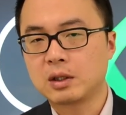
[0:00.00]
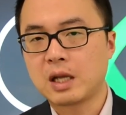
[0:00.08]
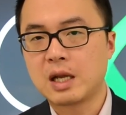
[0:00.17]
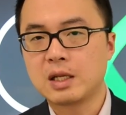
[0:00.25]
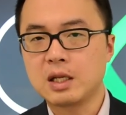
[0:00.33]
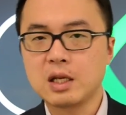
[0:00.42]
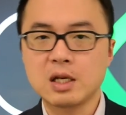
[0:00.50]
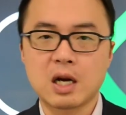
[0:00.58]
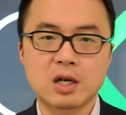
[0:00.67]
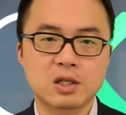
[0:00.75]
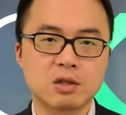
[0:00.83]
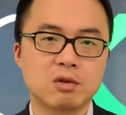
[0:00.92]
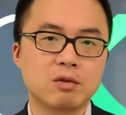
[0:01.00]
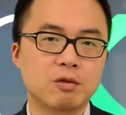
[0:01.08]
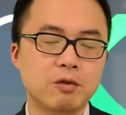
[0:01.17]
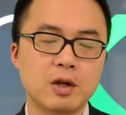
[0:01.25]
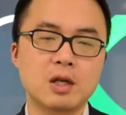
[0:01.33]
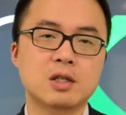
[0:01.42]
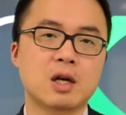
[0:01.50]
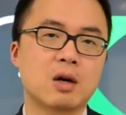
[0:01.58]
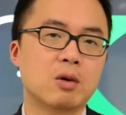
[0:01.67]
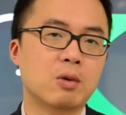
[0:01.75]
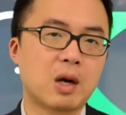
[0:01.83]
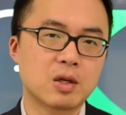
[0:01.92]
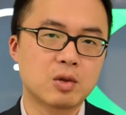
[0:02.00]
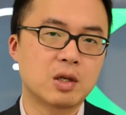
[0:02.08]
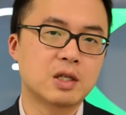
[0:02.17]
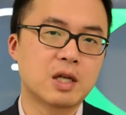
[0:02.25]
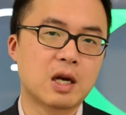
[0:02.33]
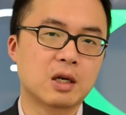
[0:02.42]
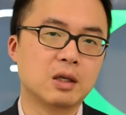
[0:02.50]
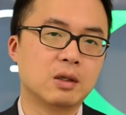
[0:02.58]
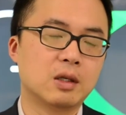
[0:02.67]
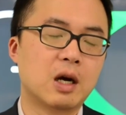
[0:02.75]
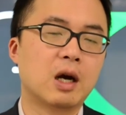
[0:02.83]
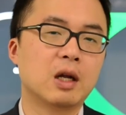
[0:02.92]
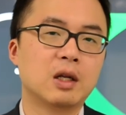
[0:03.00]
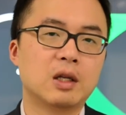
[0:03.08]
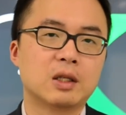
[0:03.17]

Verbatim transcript: 但依然是非常划算的价格啊。